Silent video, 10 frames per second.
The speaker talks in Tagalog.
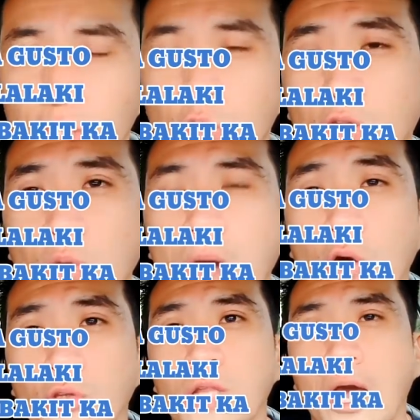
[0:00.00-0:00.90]
So ito mga
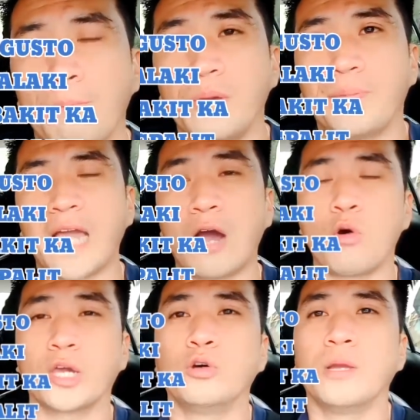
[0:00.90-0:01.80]
utol ha, bibigyan ko
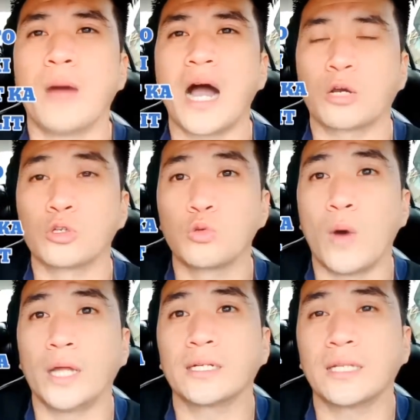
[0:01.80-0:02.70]
kayo ng mga
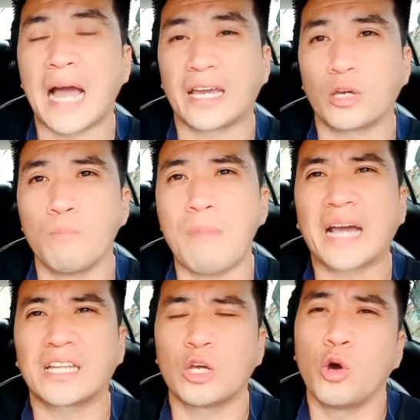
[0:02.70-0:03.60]
kagustuhan ng lalaki kung
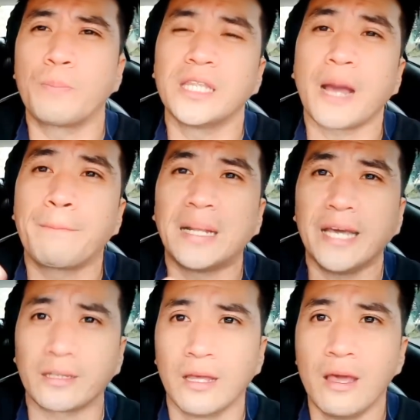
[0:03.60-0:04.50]
bakit kayo
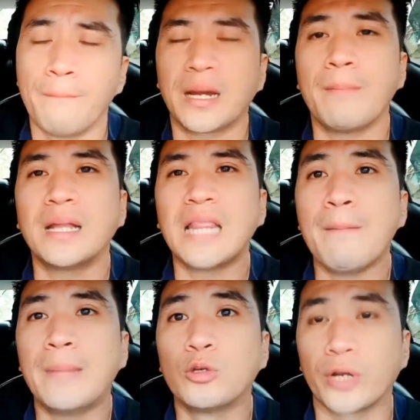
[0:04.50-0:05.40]
ipinagpalit para
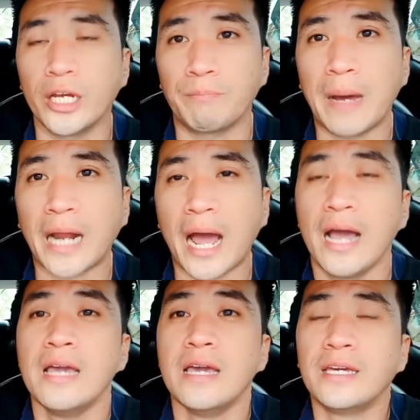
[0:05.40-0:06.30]
malaman nyo rin para
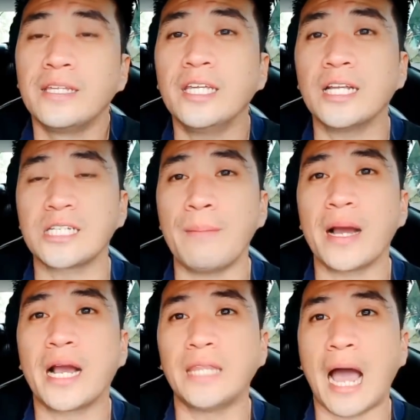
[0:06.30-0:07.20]
hindi na siya
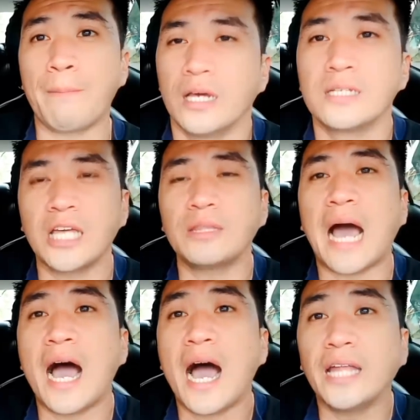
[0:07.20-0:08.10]
maghanap, instead
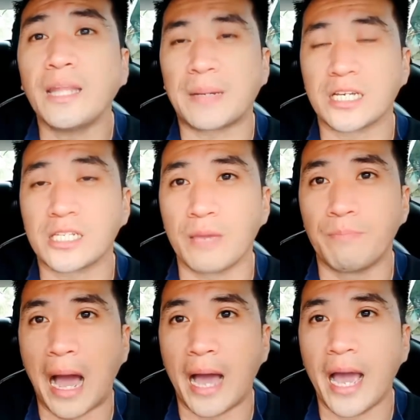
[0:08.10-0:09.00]
nahahanap pa siya sa
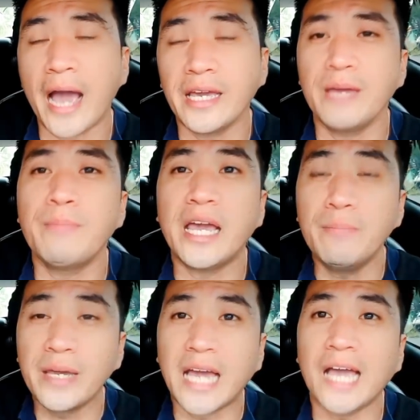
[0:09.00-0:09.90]
iba ay
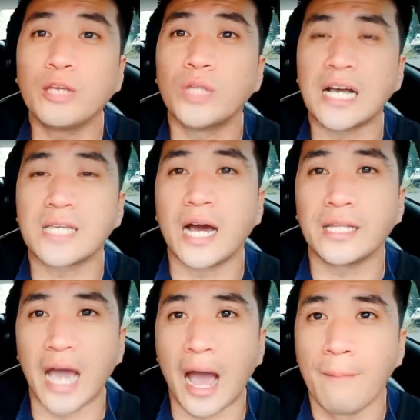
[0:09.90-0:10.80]
imaibigay nyo na sa
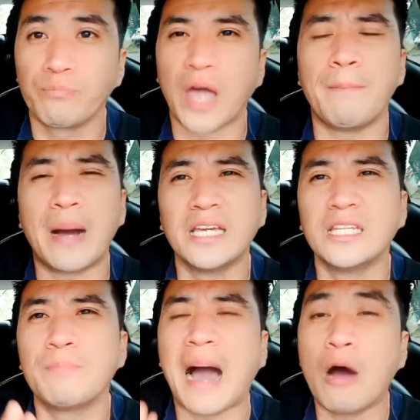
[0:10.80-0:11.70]
kanya habang hindi
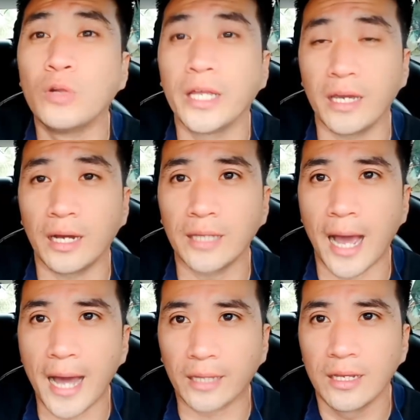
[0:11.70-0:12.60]
pa huli ang
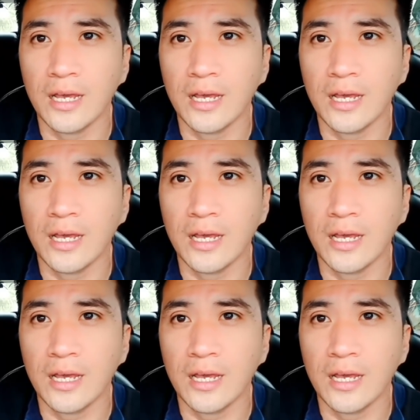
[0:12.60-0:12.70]
lahat.